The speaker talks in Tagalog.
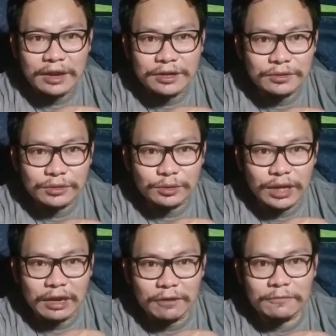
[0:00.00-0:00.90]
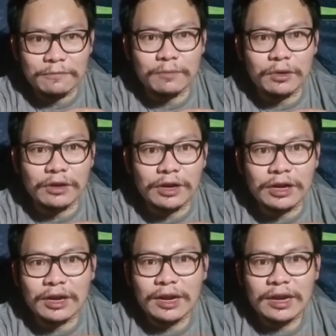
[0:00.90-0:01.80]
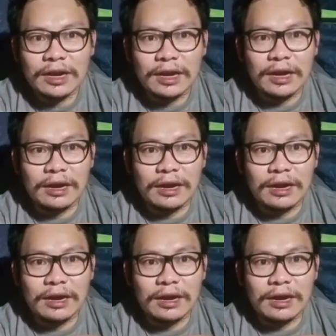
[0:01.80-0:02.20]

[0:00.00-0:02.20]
you to have more uh,